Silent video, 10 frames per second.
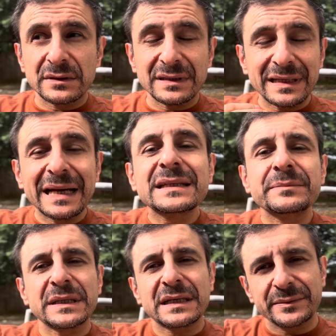
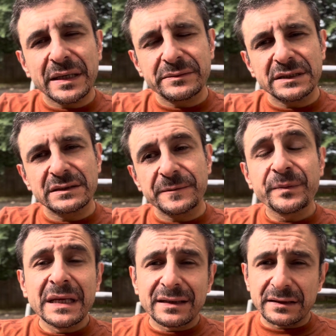الازمه هتبقى عامله ازاي
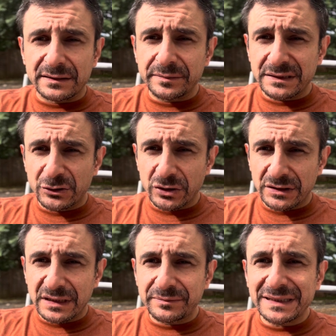كثير من
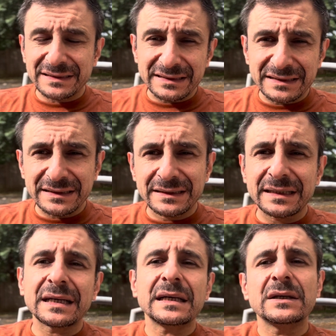الشركات بدات ان هي
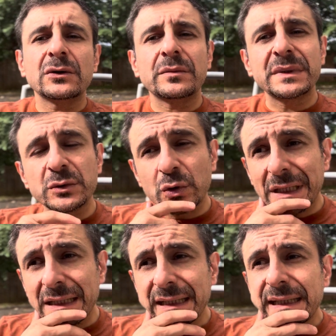تصرح العمال
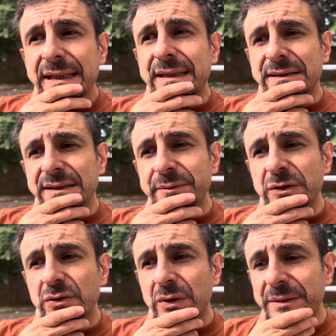بتوعها كثير من
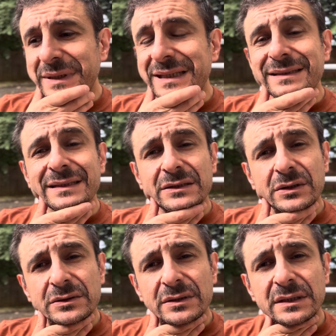الدول بدات ان هي
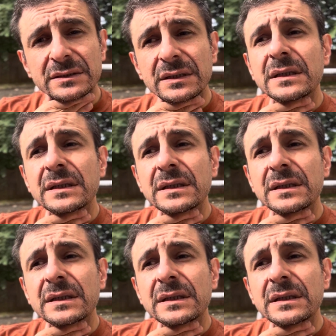تقترض